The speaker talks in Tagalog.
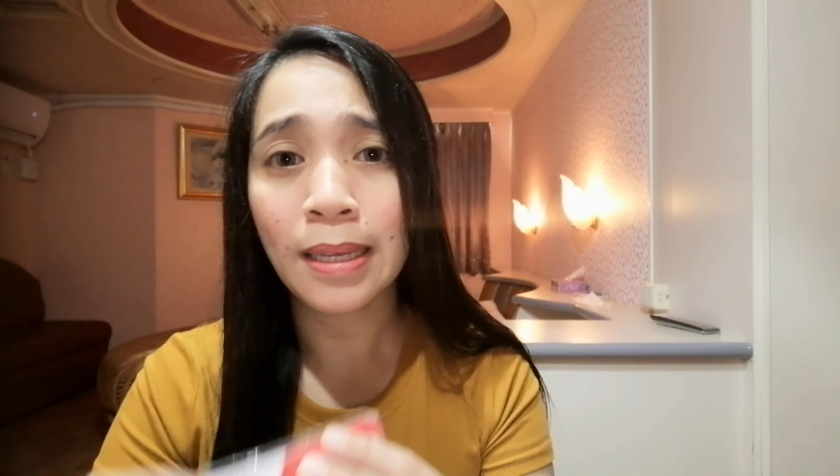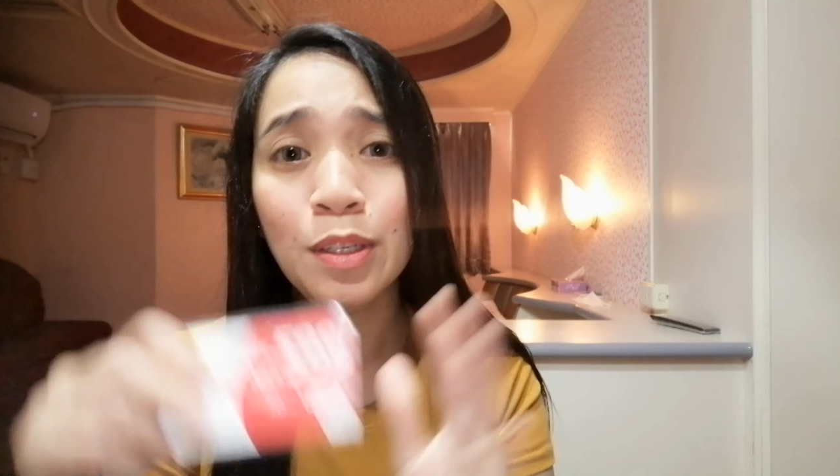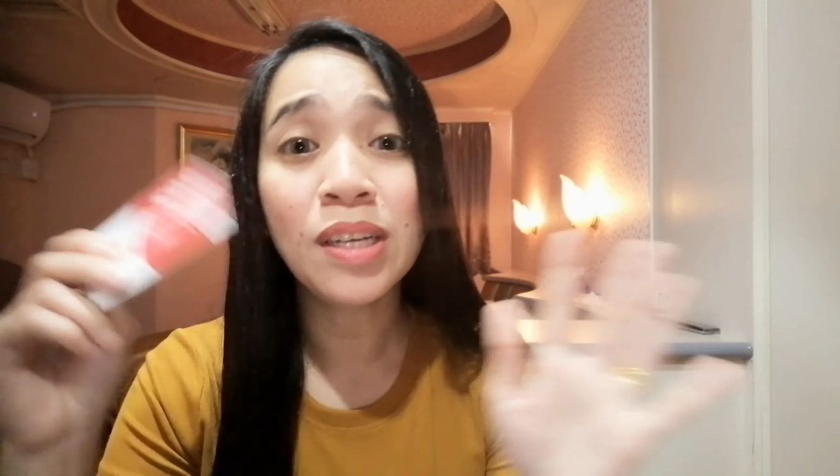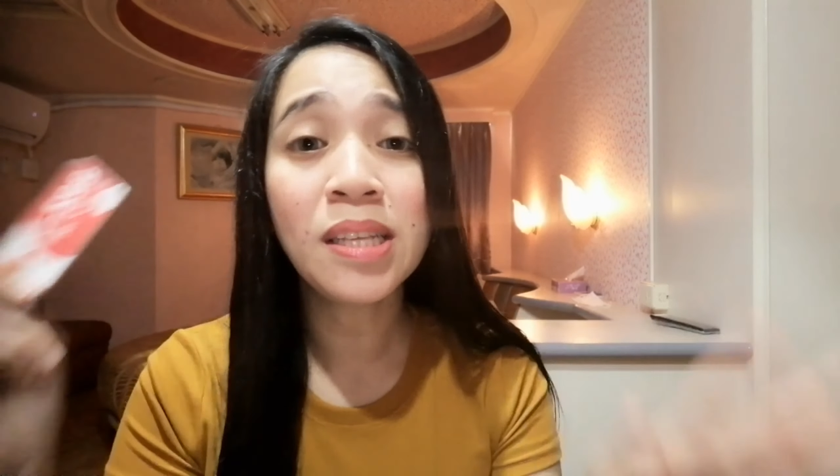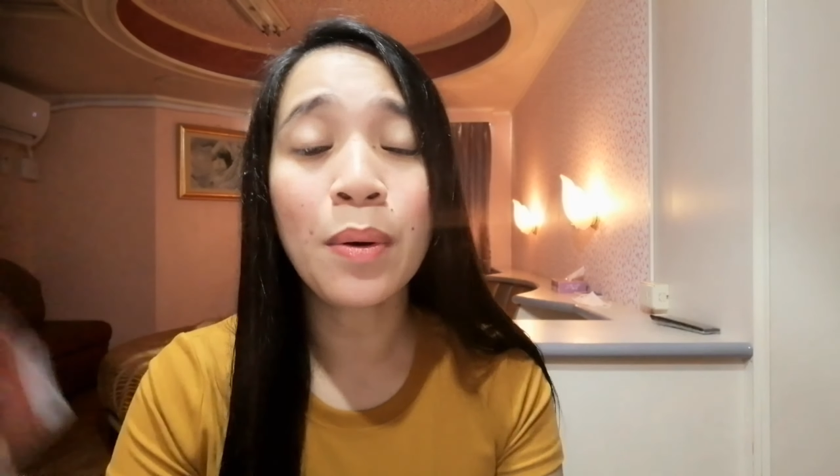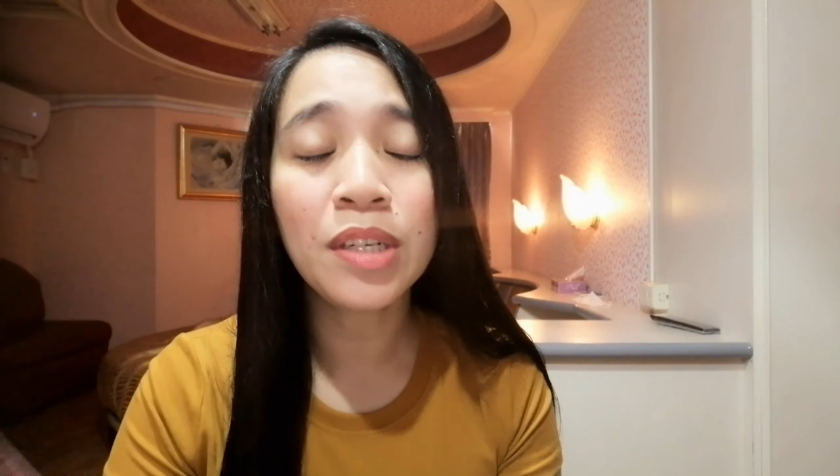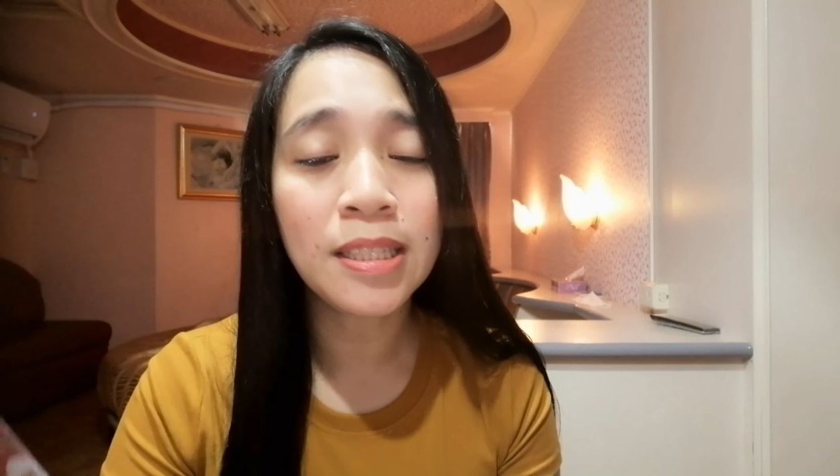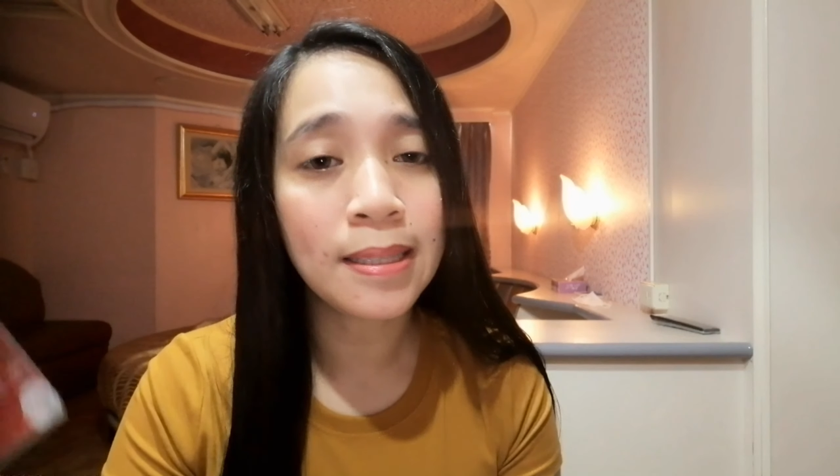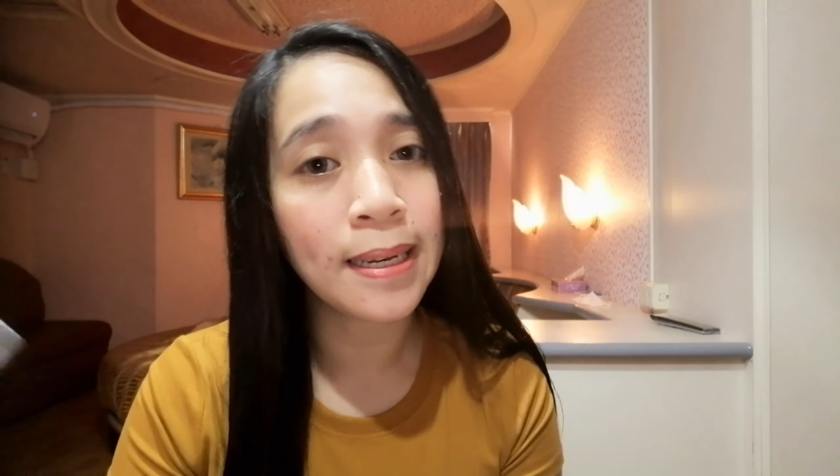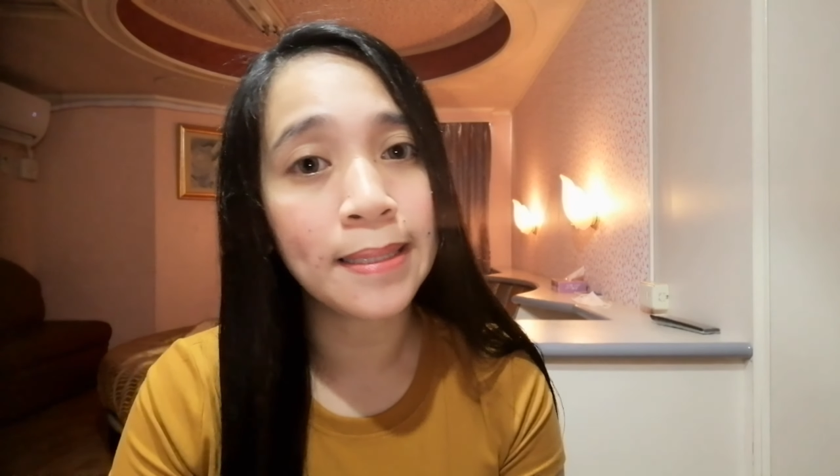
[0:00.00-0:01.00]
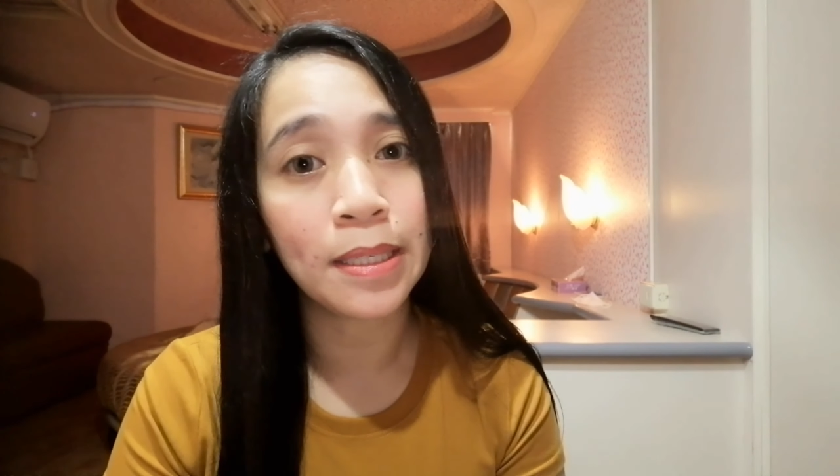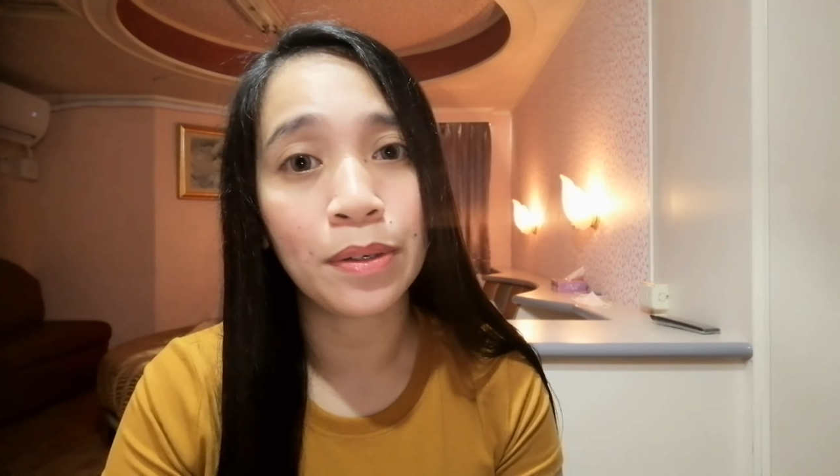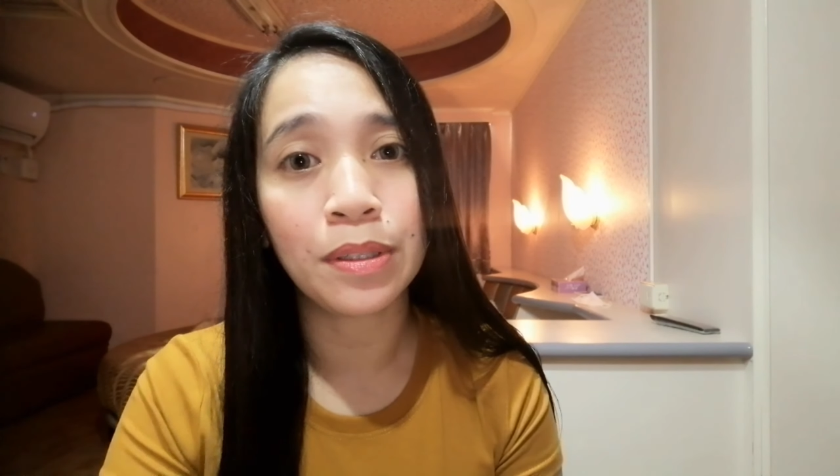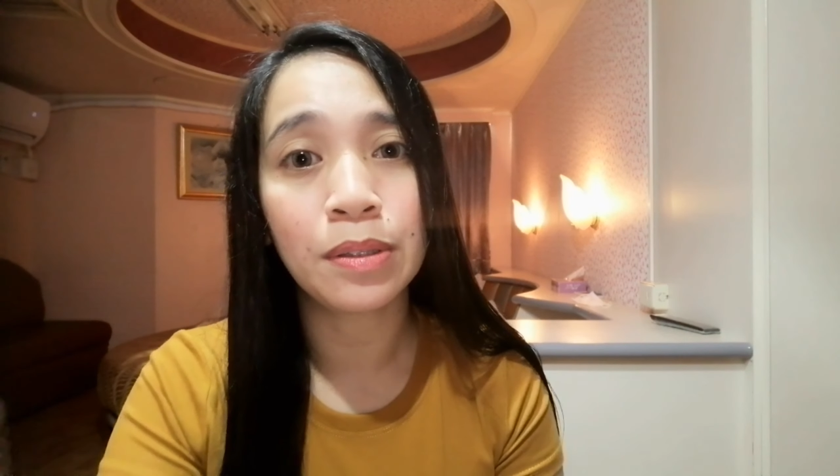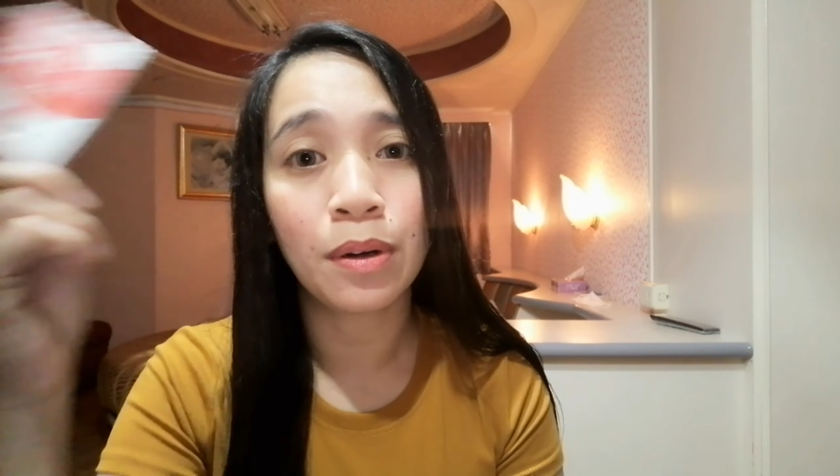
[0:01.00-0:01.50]
Yung asawa ko natatry
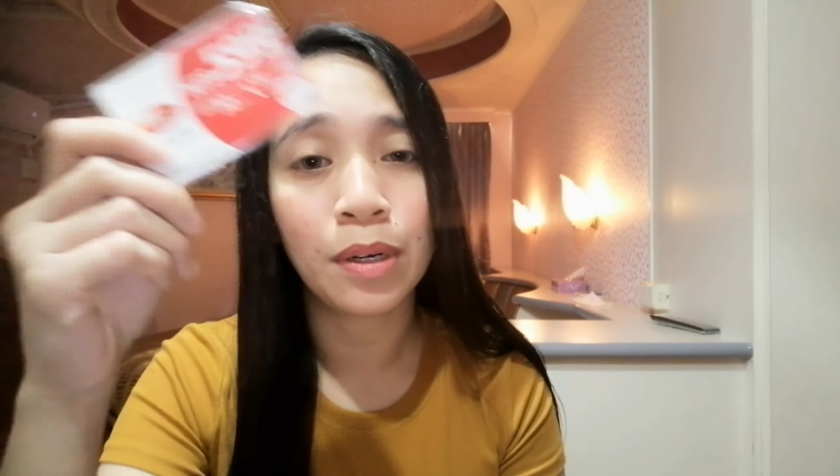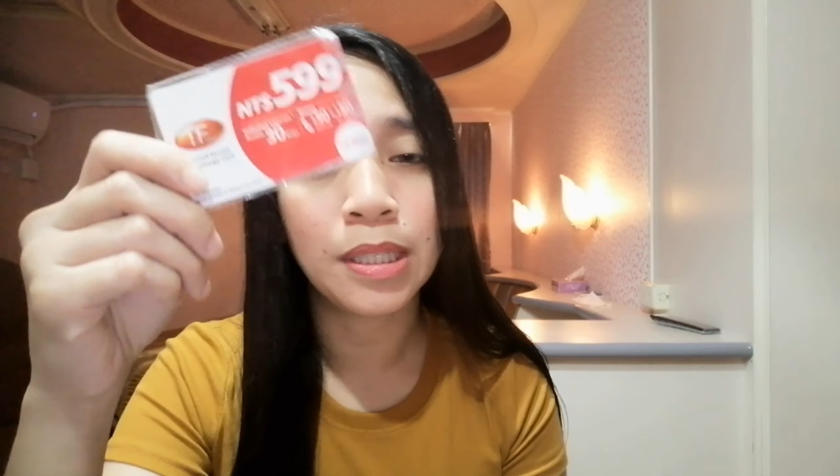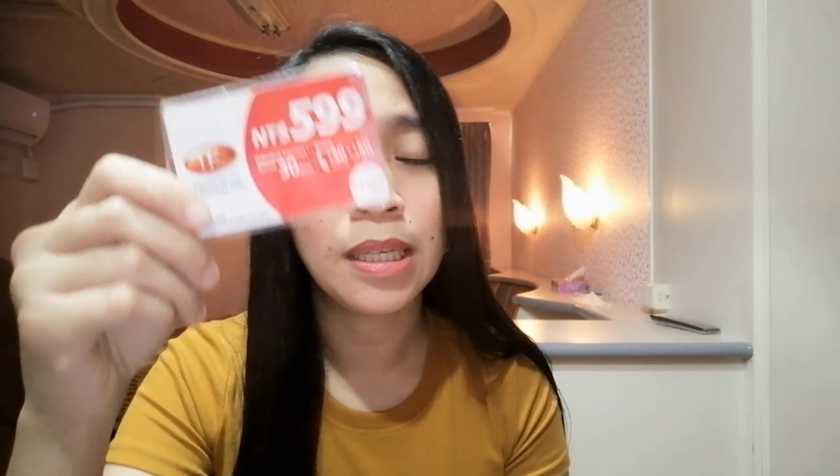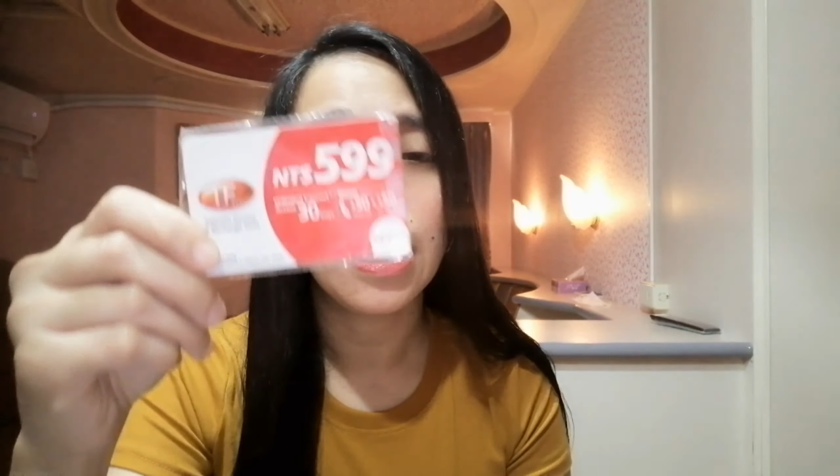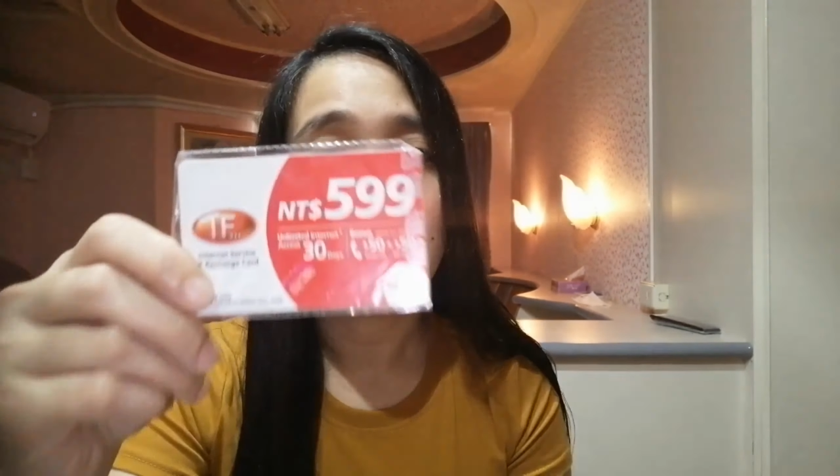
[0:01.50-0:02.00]
niya yun noon.